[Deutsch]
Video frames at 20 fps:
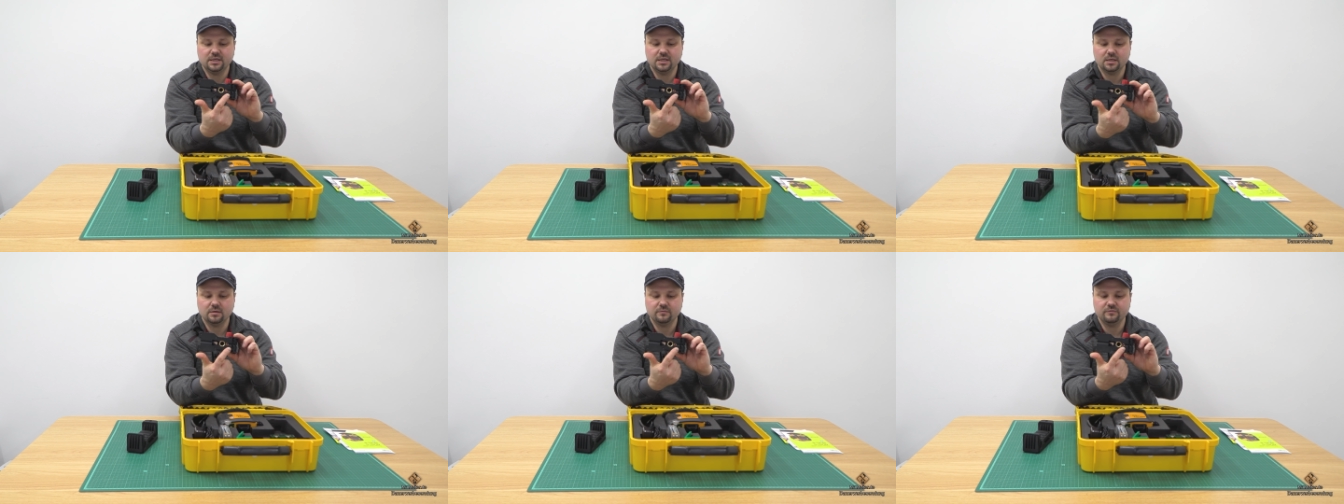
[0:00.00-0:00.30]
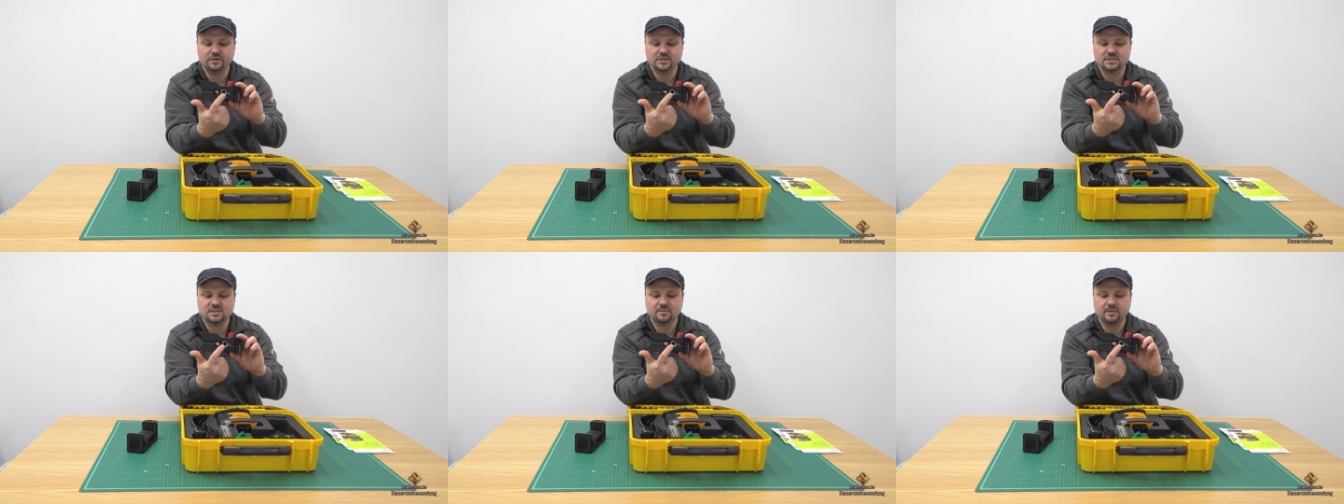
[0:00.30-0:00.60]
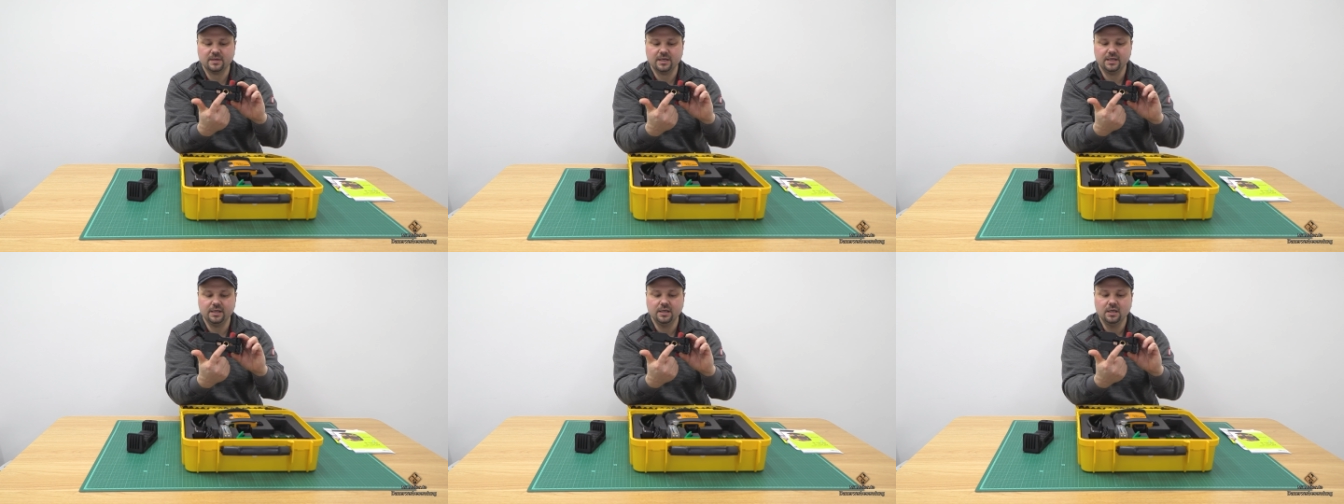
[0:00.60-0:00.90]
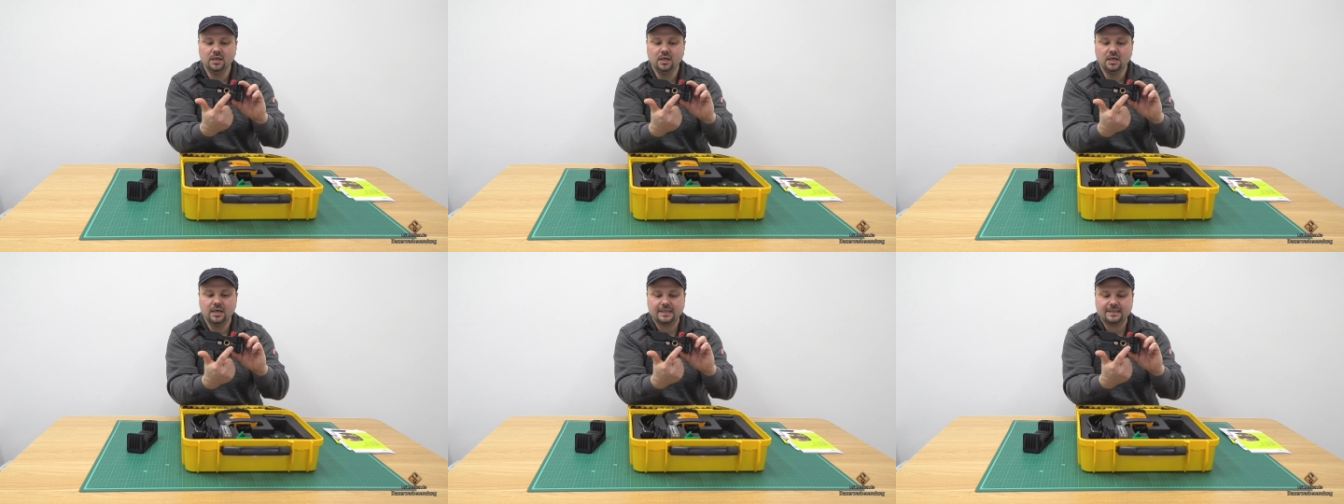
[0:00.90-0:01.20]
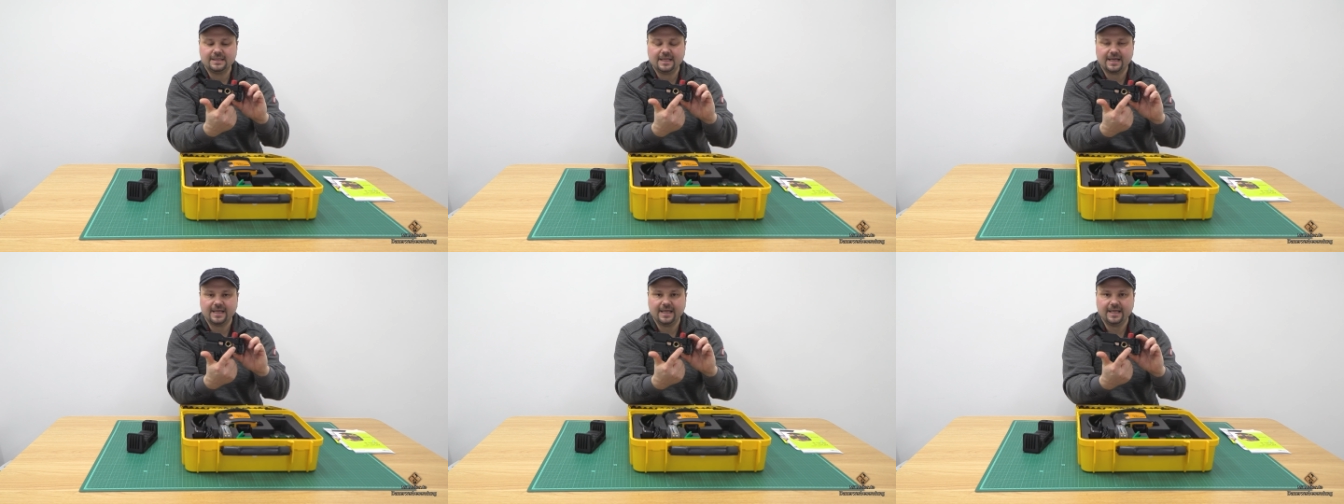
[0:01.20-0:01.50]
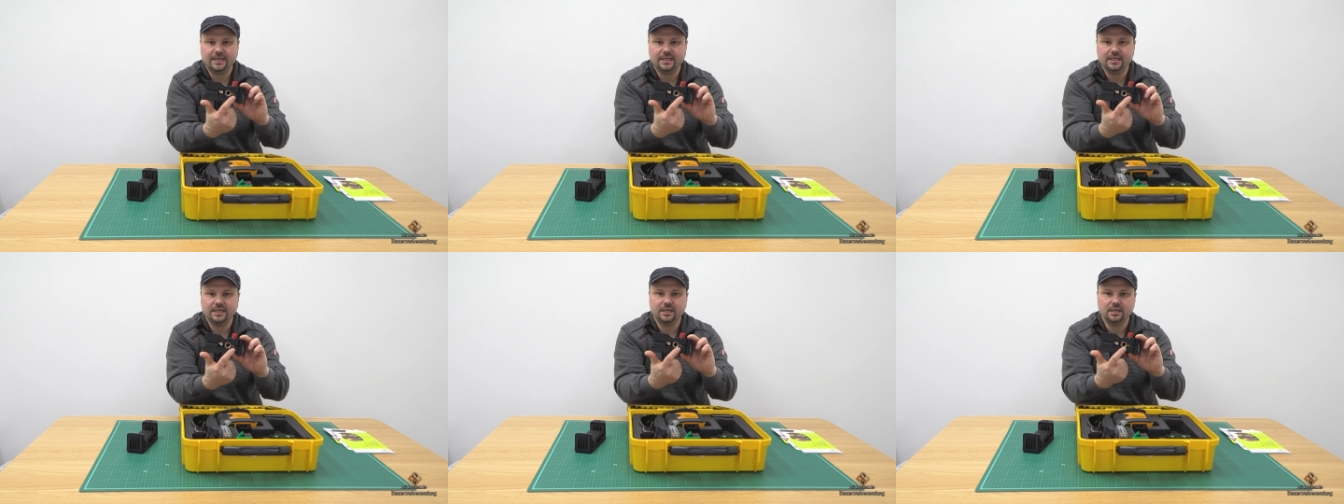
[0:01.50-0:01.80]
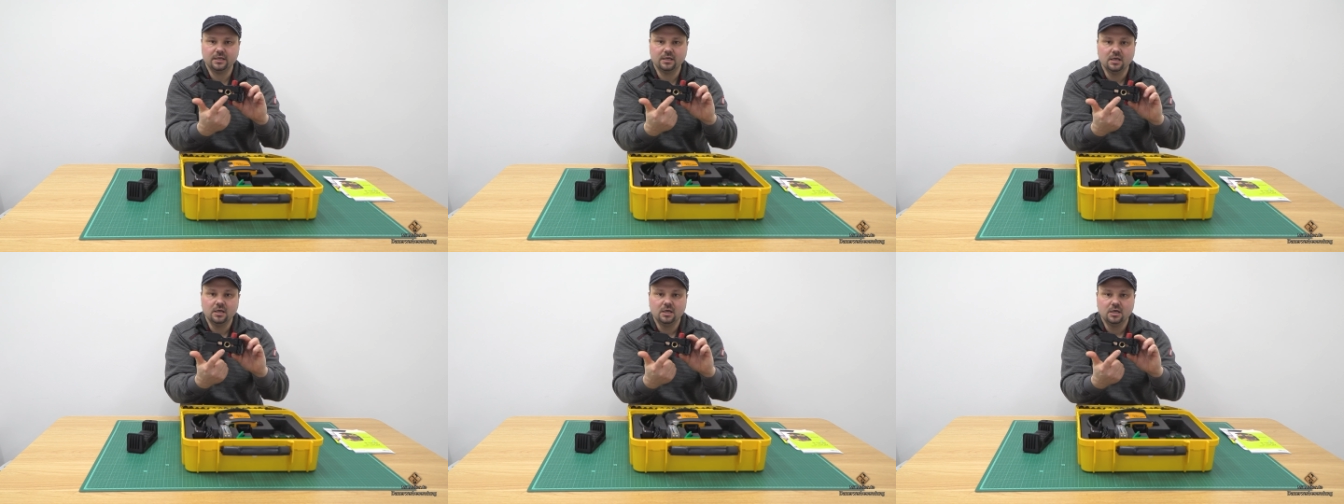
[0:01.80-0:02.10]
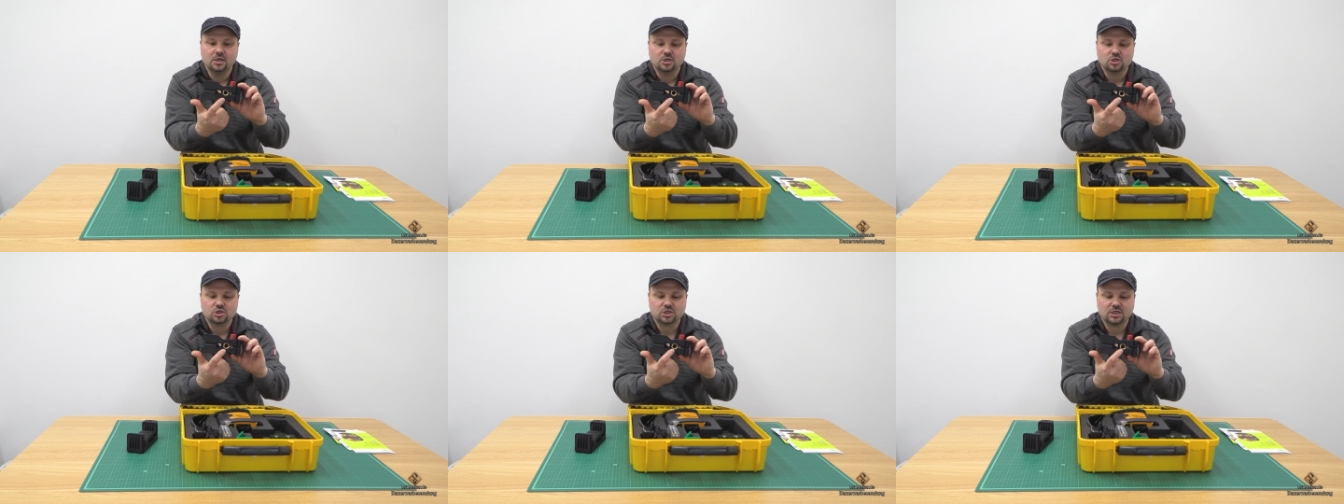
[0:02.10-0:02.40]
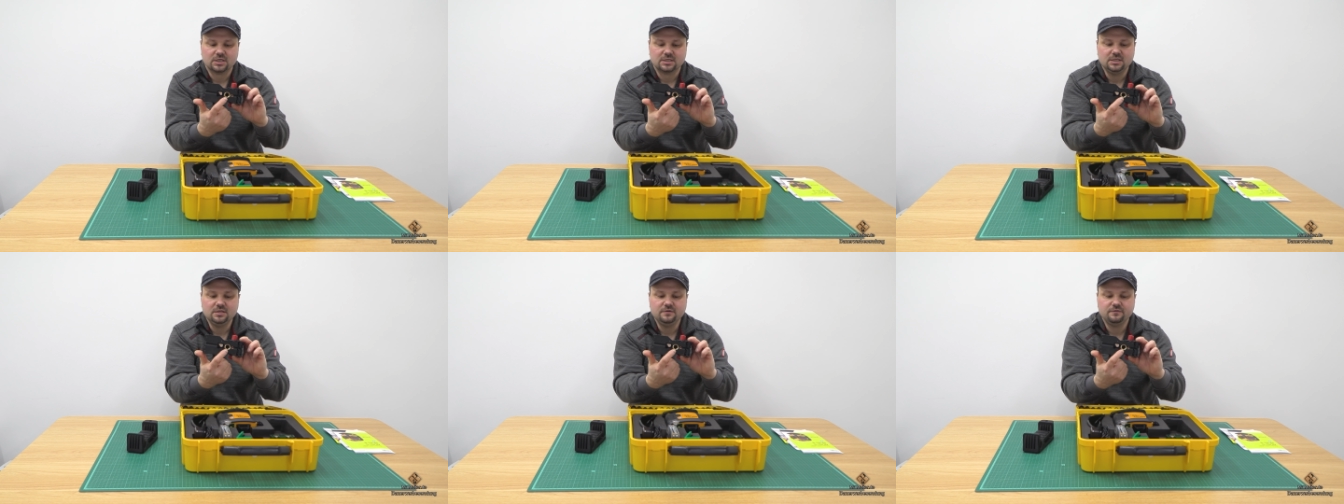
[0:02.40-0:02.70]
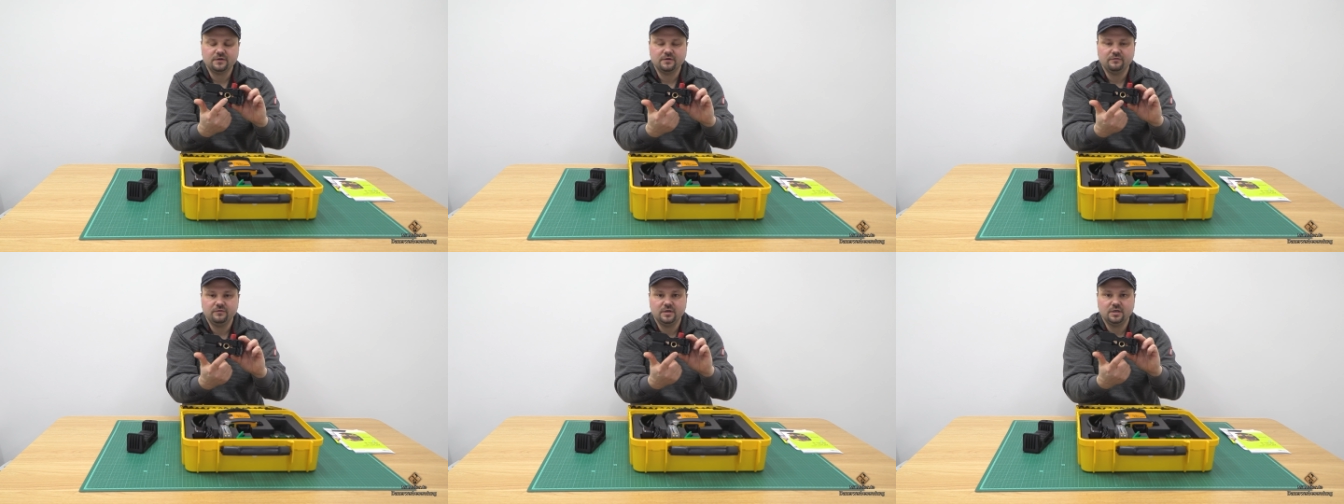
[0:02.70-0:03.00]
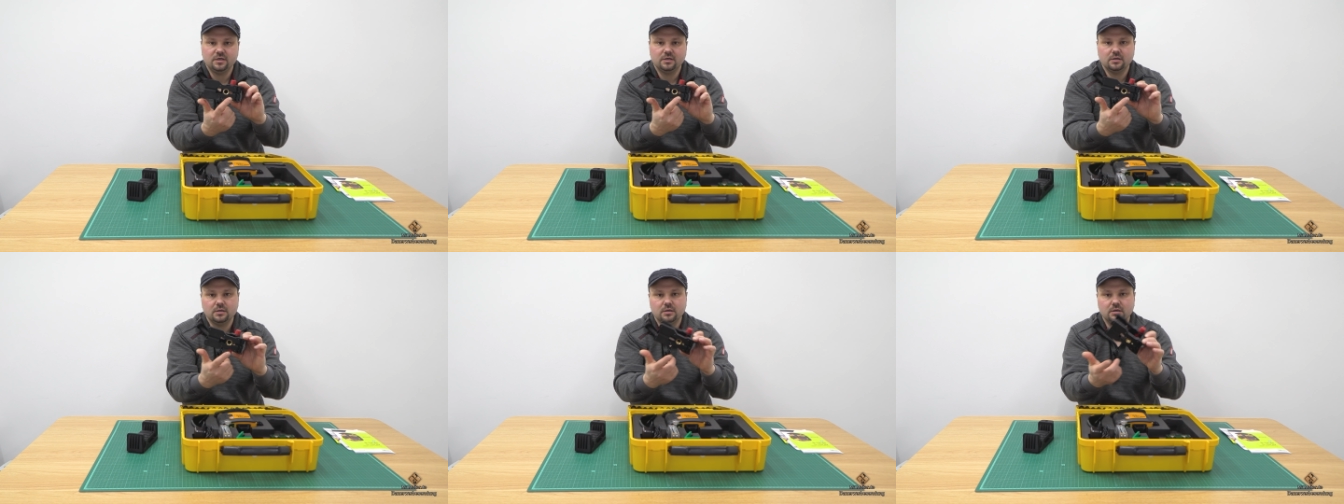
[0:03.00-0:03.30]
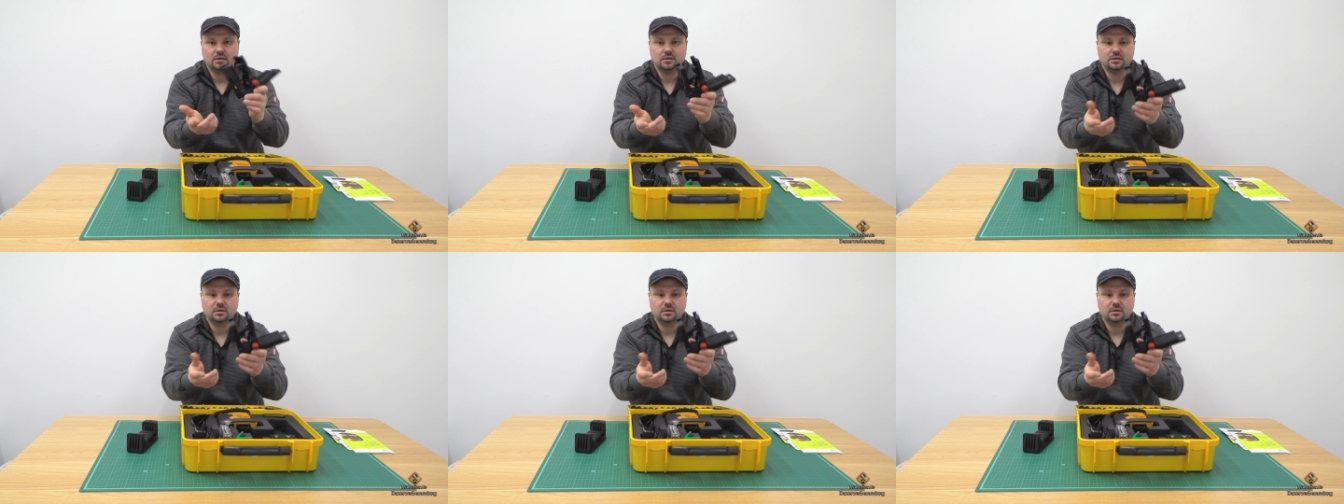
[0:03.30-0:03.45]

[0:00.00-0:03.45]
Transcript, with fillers: Hier haben wir zwei der gängigen Stativgewinde,